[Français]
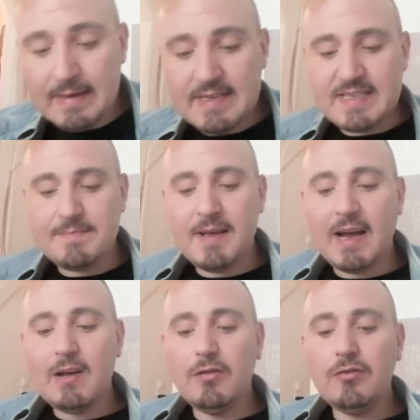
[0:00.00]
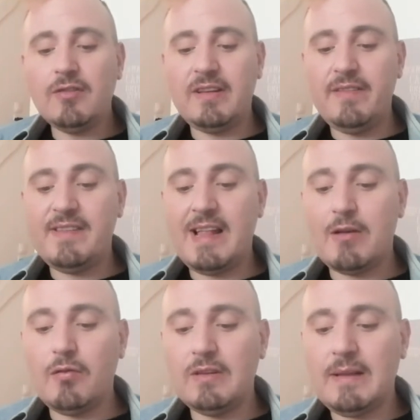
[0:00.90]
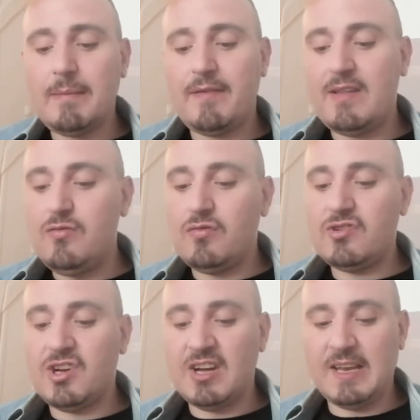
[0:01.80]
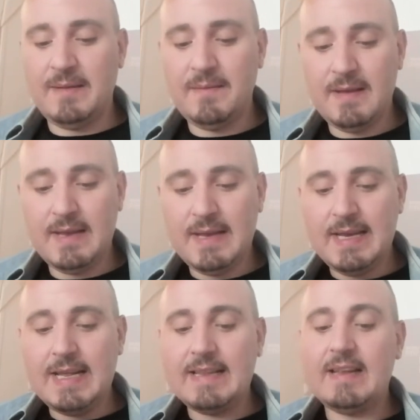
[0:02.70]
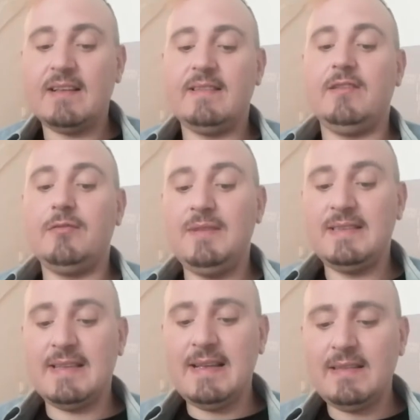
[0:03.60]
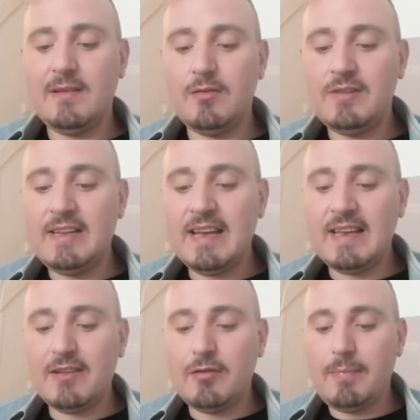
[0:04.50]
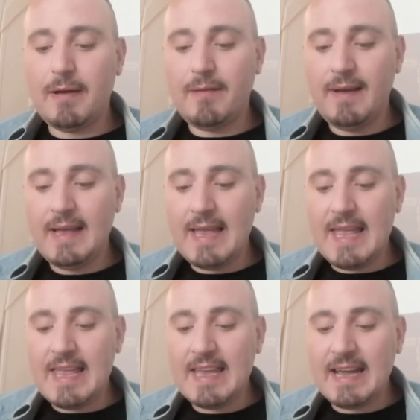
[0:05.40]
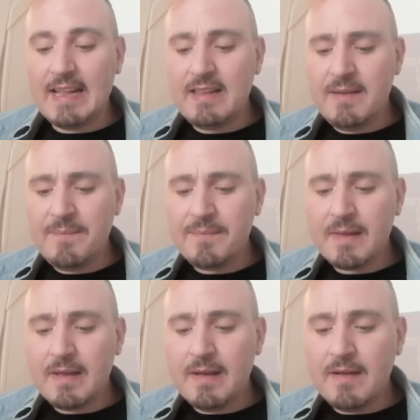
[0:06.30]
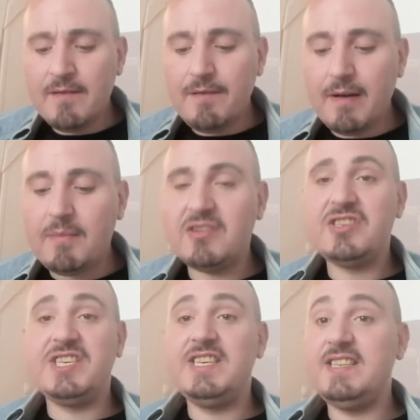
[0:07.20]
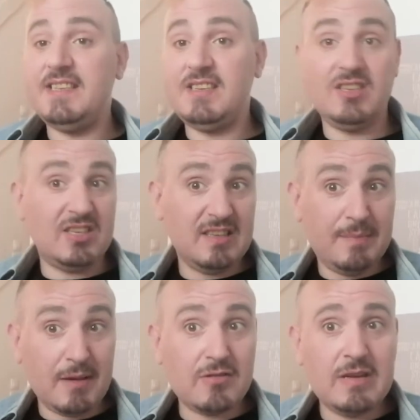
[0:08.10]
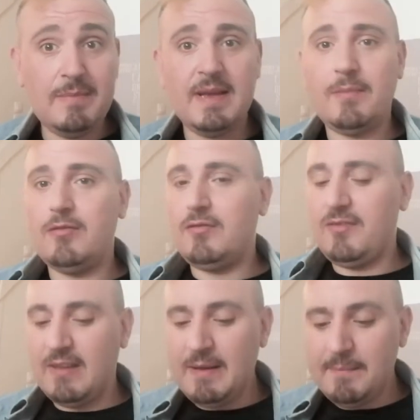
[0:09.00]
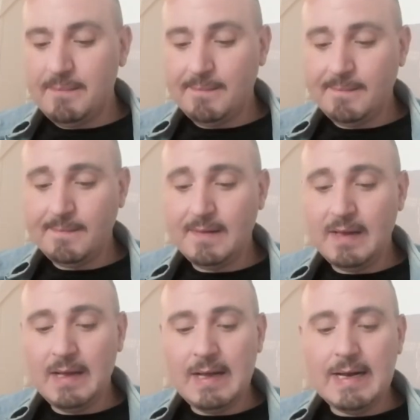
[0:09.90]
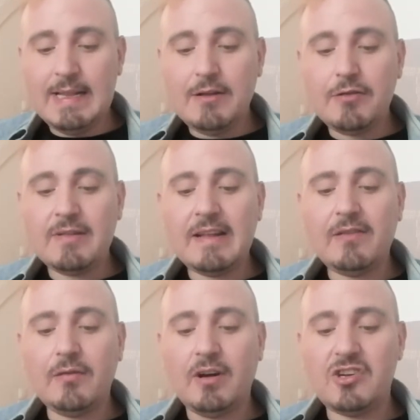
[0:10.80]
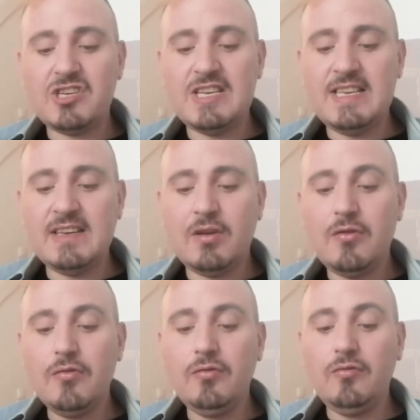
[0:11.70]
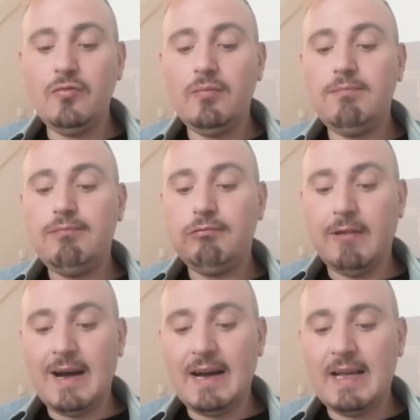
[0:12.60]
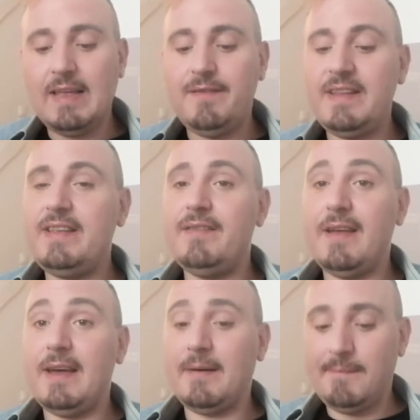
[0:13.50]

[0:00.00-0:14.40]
Smeraldo de Sylvain Delacourte est un parfum non genré. Il a été lancé en 2016. Le nez derrière ce parfum est Irène Farmanchidi, j'espère que j'ai bien prononcé. Les notes de tête sont angélique, yuzu, poire et vétiver.